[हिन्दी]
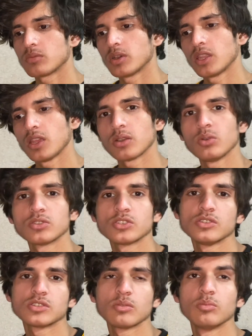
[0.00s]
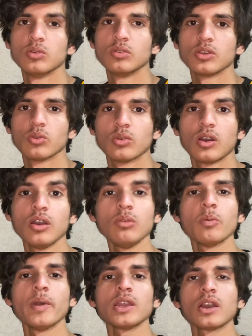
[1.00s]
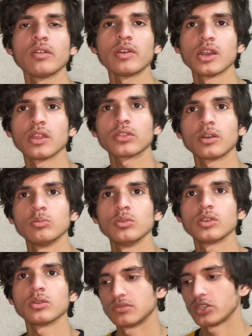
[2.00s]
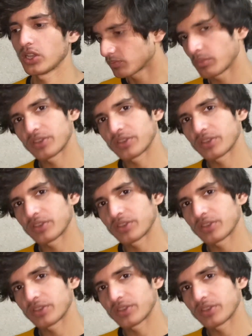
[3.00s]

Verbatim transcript: बाद एक और चीज़ है भूल गया हाँ मोबाइल का कवर लेना था भूल गया नहीं यार